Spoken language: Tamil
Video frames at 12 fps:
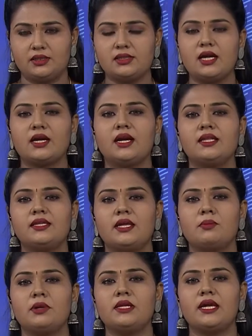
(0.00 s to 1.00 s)
தங்களது
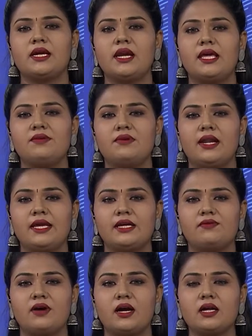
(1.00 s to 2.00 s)
எம்எல்ஏக்களை விலைக்கு
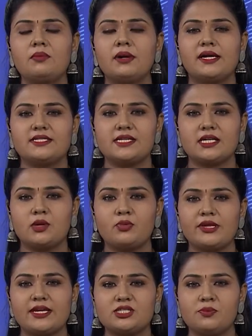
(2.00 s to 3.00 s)
வாங்க பாஜக
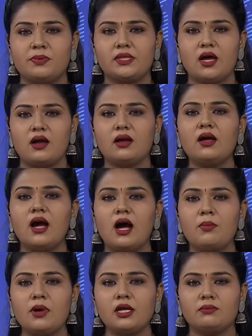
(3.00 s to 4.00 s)
முயற்சிப்பதாக
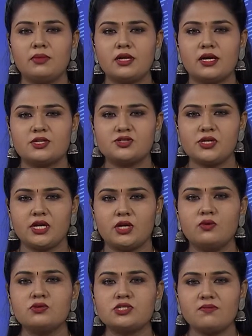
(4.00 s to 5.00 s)
ஆம் ஆத்மி கட்சி
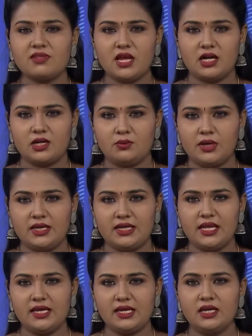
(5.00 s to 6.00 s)
குற்றம் சாட்டியுள்ள
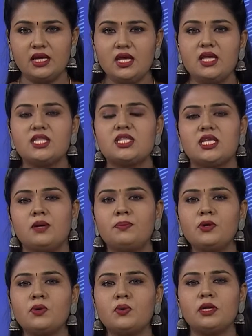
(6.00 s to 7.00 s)
நிலையில் சிறப்பு
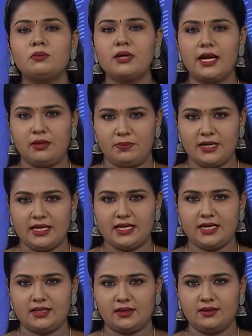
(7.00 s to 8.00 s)
கூட்டம்
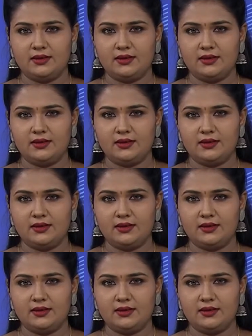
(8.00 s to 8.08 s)
நடைபெறுகிறது